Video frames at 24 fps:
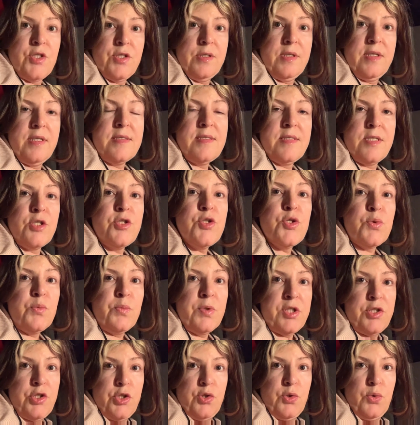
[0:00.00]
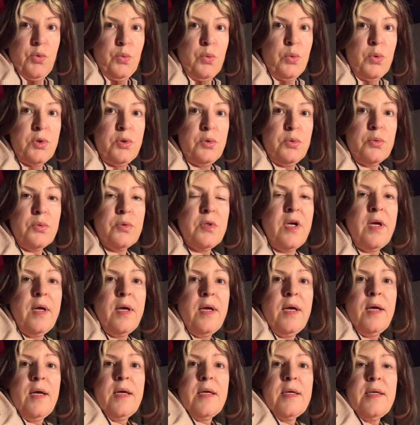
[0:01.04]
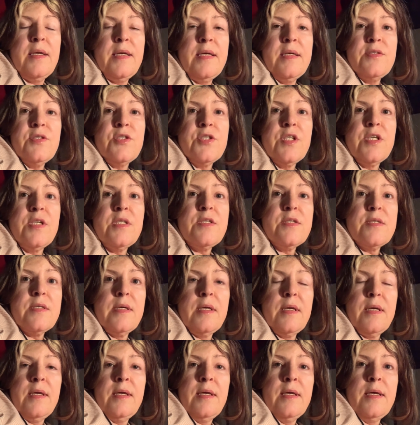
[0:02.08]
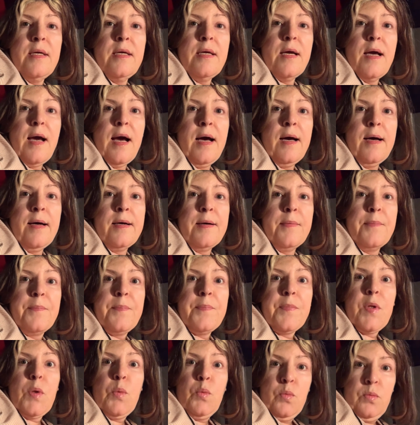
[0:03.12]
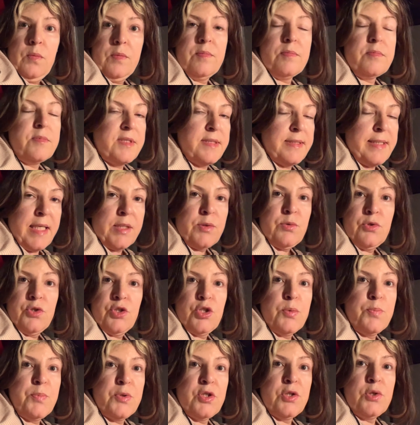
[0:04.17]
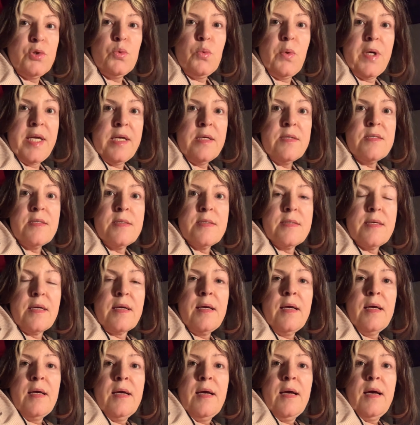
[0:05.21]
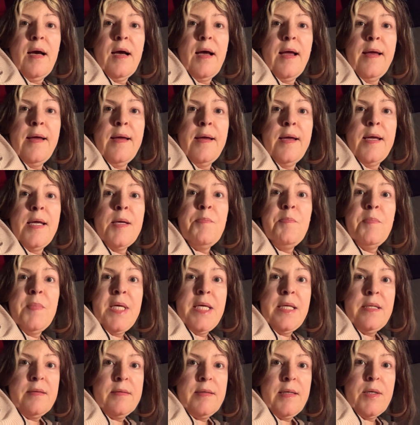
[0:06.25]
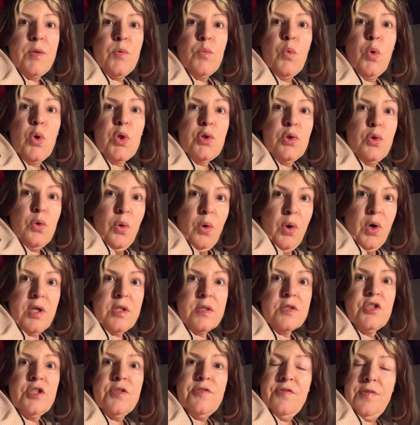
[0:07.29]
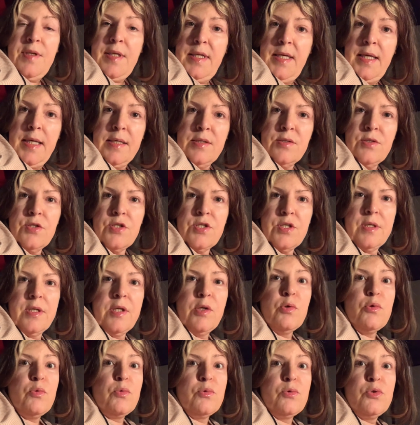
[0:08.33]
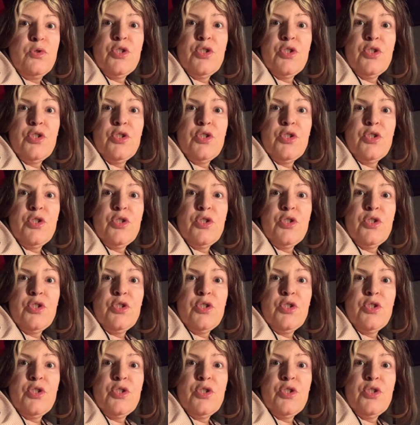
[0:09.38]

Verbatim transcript: Existe um estudo que diz que ah, um certo tipo de doença é, emitem um odor diferente e os